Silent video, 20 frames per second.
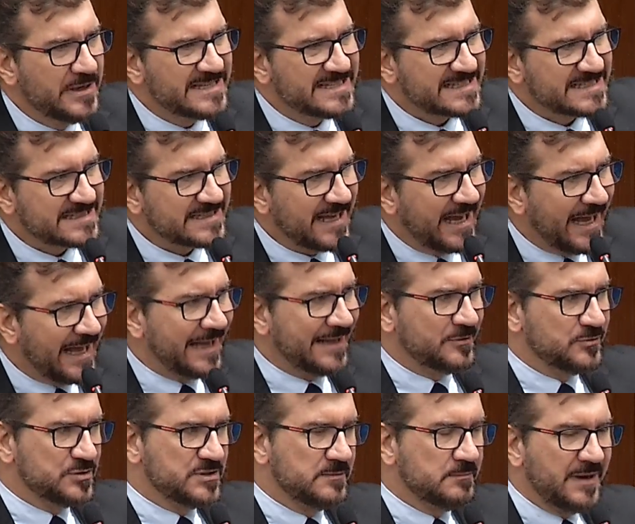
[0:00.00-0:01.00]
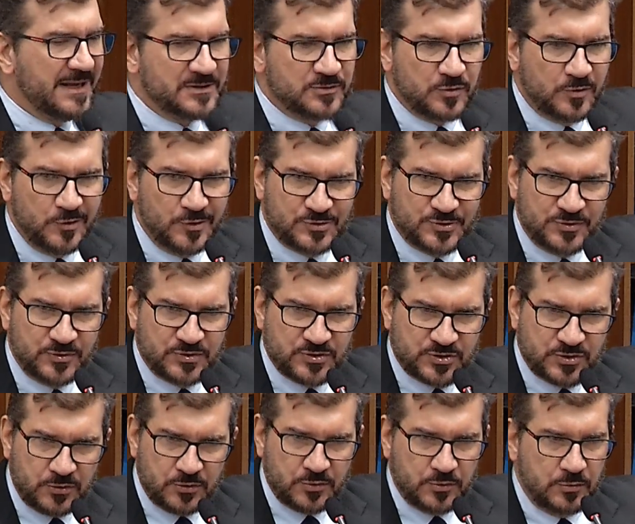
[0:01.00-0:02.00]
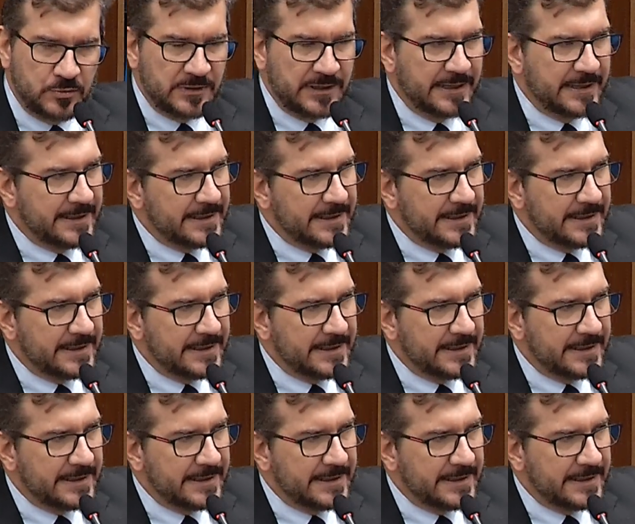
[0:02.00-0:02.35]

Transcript: Estado de Mato Grosso do Sul